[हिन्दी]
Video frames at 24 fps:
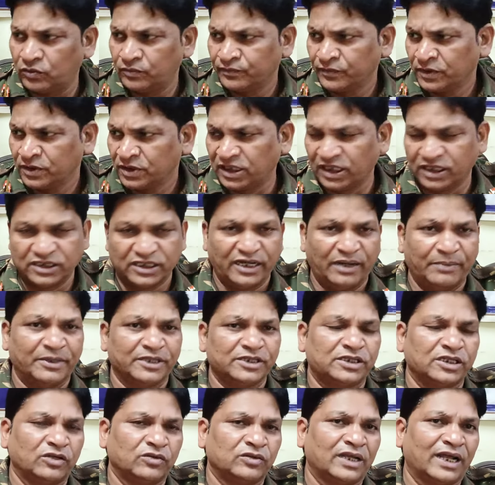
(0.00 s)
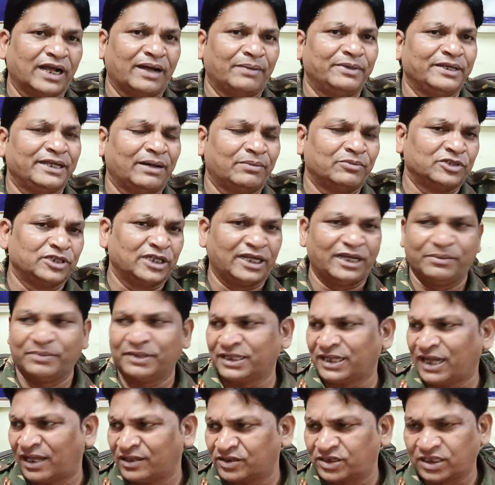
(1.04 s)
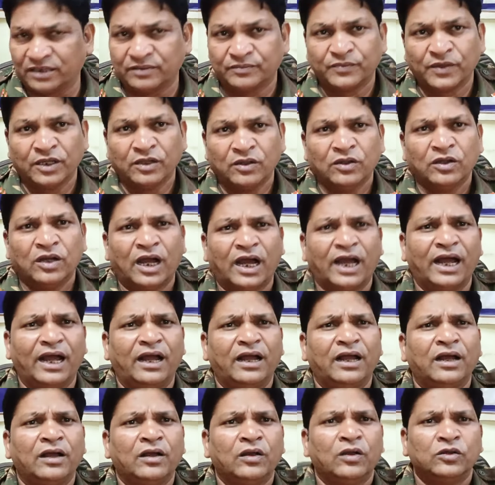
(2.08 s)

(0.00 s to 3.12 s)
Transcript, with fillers: वो केंद्रीय मंत्री उसने कहा भैया मुझे नहीं बनना मंत्री है